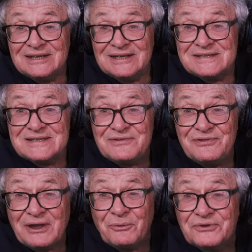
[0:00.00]
les
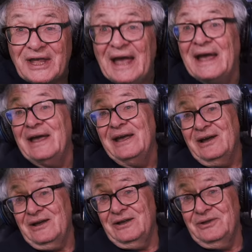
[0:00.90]
effets
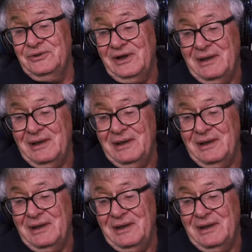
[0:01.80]
contraires de